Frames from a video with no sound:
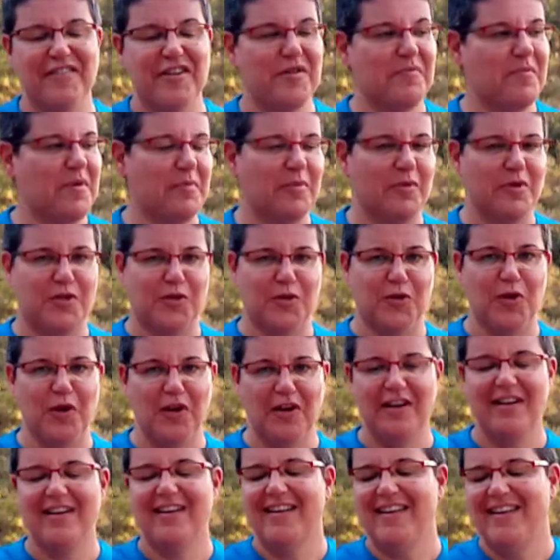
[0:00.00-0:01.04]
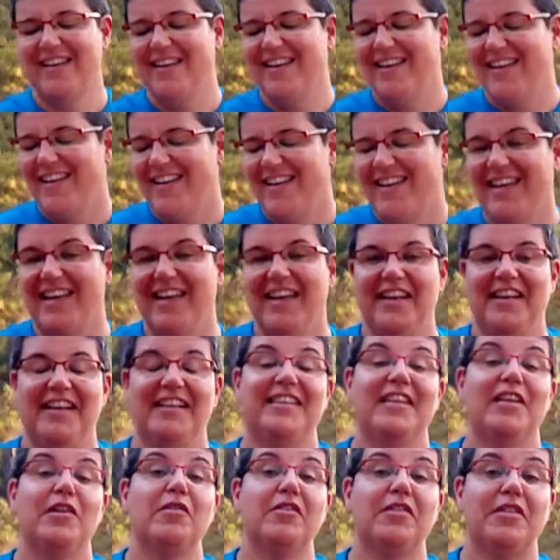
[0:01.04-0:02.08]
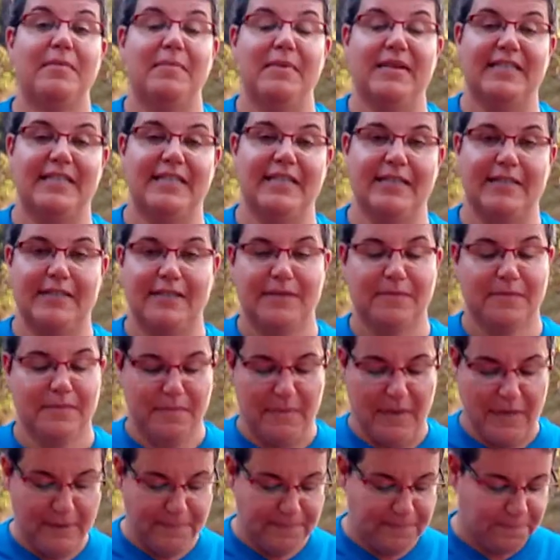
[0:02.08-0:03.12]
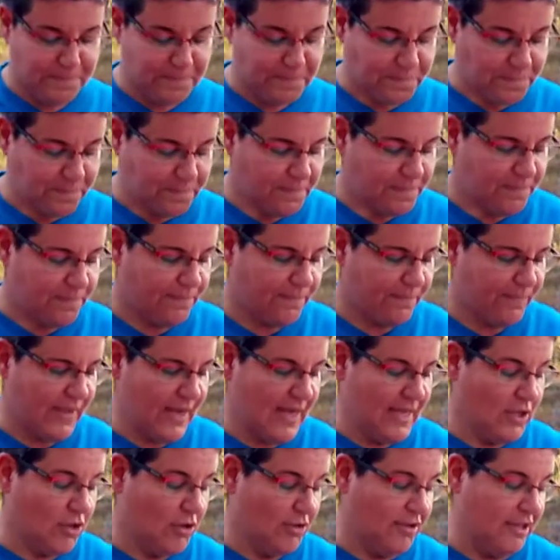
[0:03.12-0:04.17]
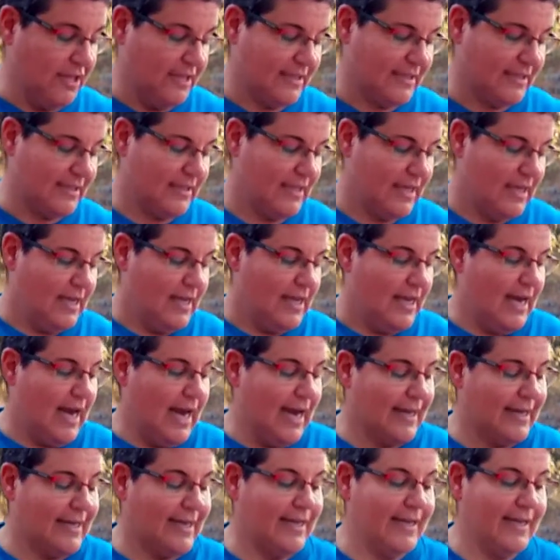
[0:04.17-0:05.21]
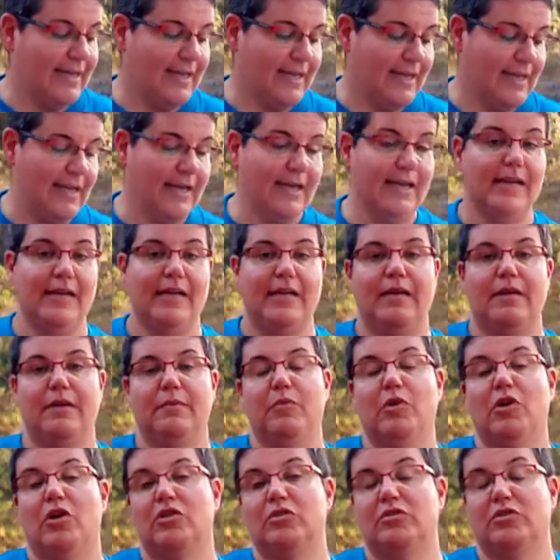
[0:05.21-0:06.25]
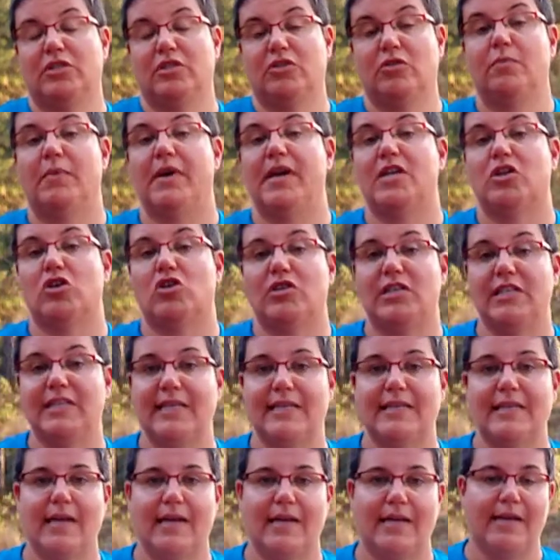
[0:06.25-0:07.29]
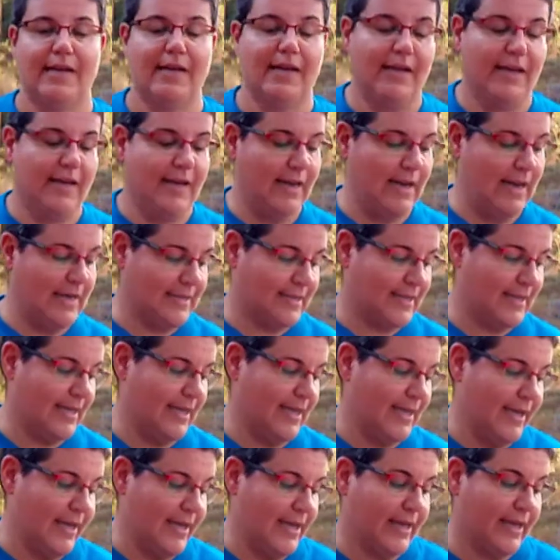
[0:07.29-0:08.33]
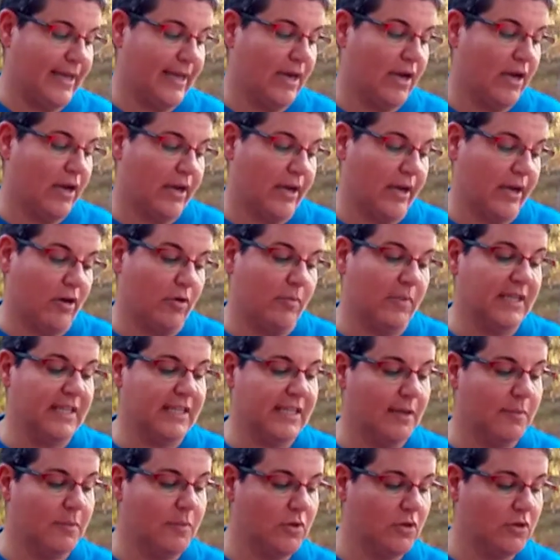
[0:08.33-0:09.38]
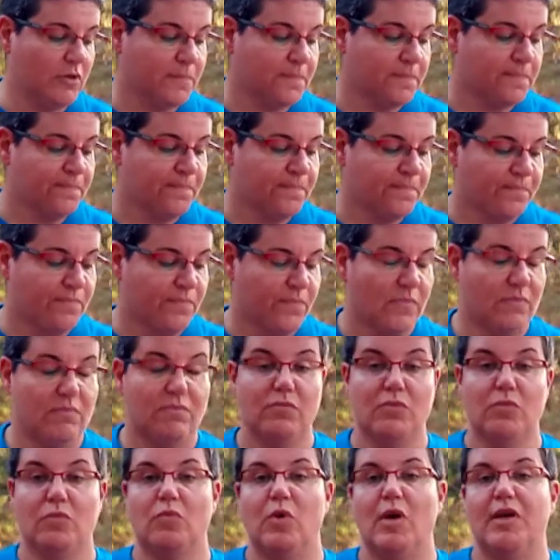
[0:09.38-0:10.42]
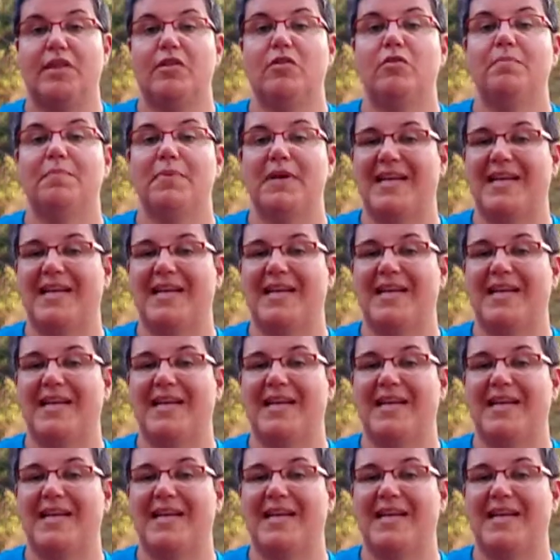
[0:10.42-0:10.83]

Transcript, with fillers: un nombre muy chulo, eh, y tiene 11 meses, ¿vale? Entonces, aquí, eh, bueno, son varias cositas que, las que quiere que comentemos. Mm, voy a hacer un